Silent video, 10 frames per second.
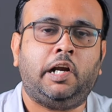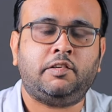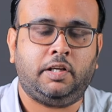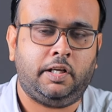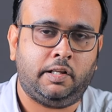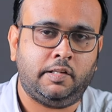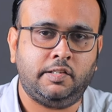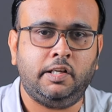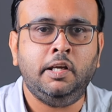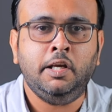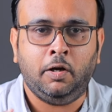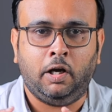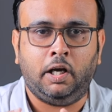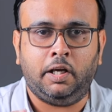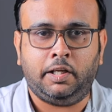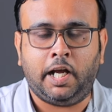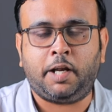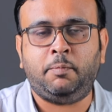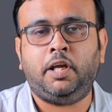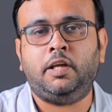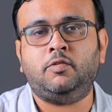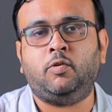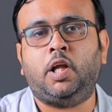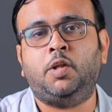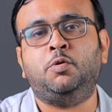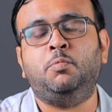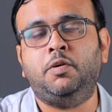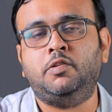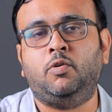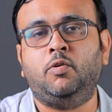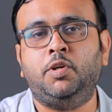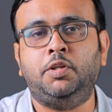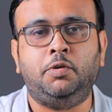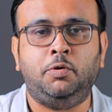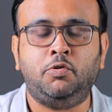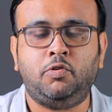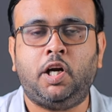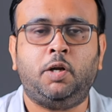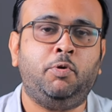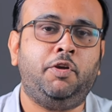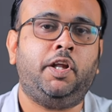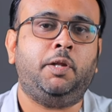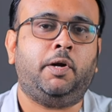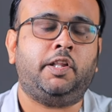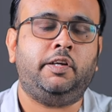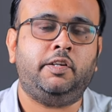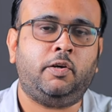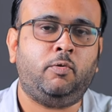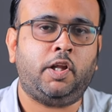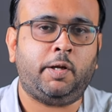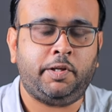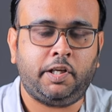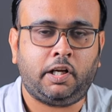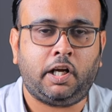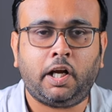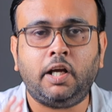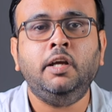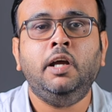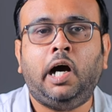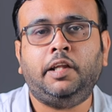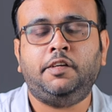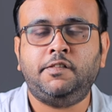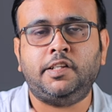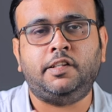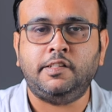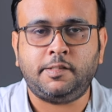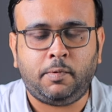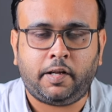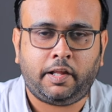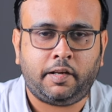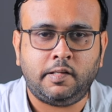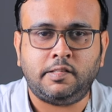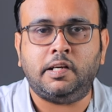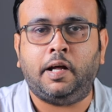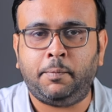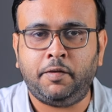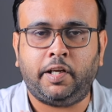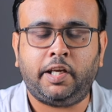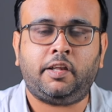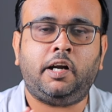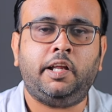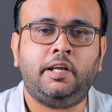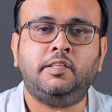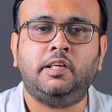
ஒரு ஆக்ஷனாக இருந்துச்சு யாருமே சொல்லாத ஒரு முடிவை சொல்லணும் இது யூஸ்வலான முடிவாக இந்த படத்துக்கு இருந்துடக்கூடாது அப்படிங்கிறக்காக அந்த டிஸ்ட்டை திணிச்ச மாதிரி தான் இருந்துச்சு அப்படி வைக்கிறதுனால என்ன